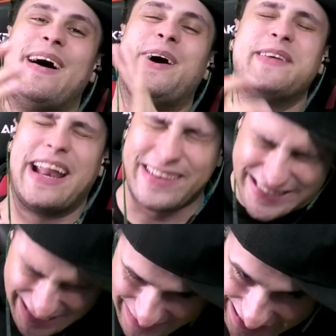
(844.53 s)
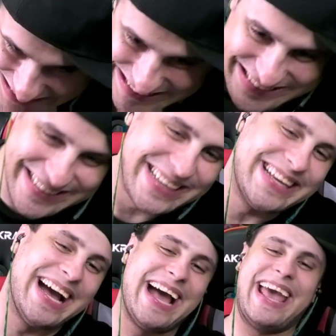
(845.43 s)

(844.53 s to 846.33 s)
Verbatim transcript: おめでとうございます。いや、